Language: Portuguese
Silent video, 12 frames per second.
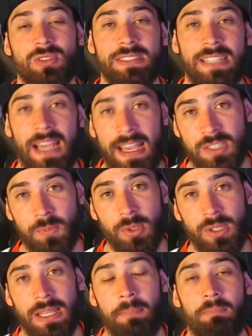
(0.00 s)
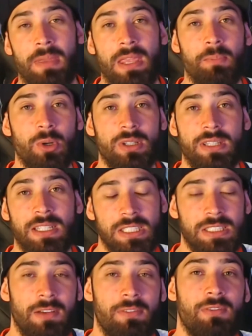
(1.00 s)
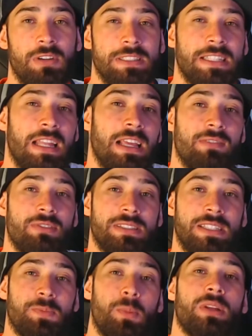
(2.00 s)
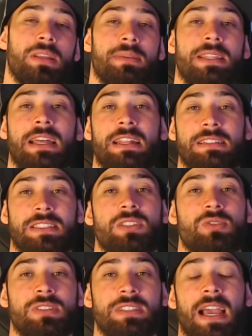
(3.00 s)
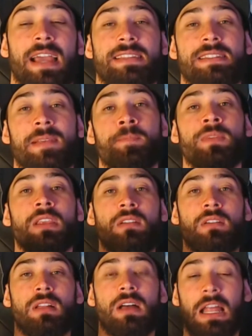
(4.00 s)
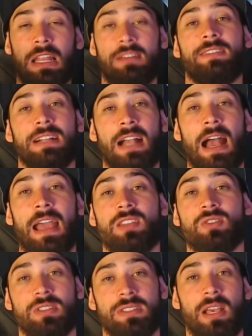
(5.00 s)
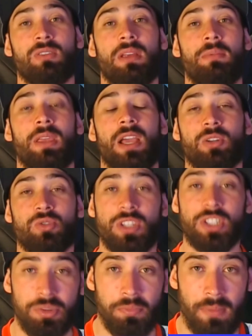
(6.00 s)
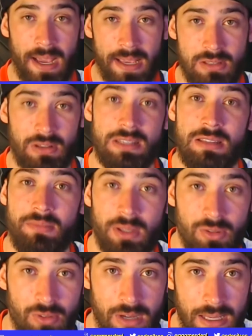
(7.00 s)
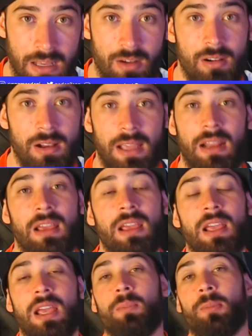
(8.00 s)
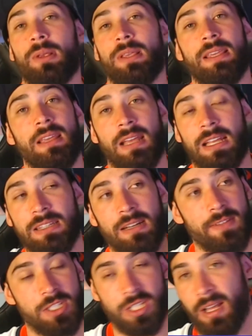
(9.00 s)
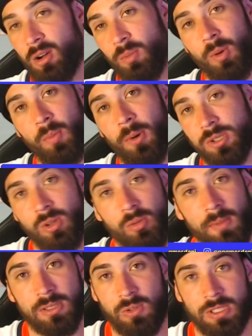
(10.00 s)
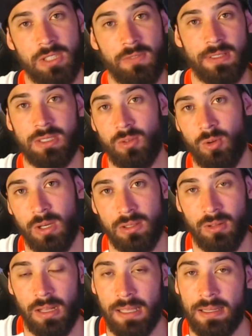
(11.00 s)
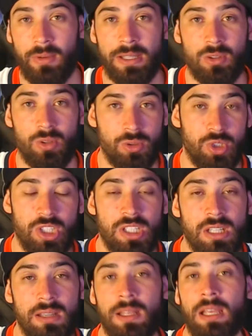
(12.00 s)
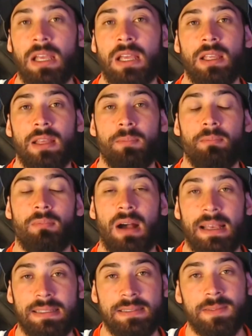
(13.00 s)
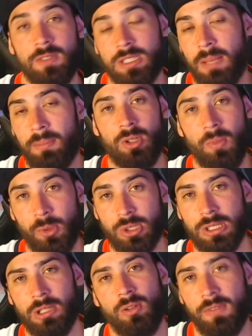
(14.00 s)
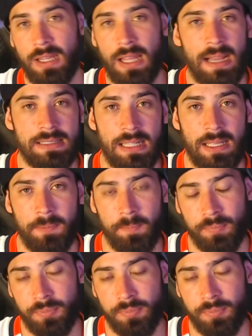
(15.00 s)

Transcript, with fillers: sociais, porque é bem importante essa força lá que vocês podem me dar nas redes sociais. Alavancar a rede social também ajuda demais no crescimento do canal, cara. Porque através de lá, como eu posto algumas coisas de vez em quando lá, não é todo dia. Mas sempre tô postando novidades lá.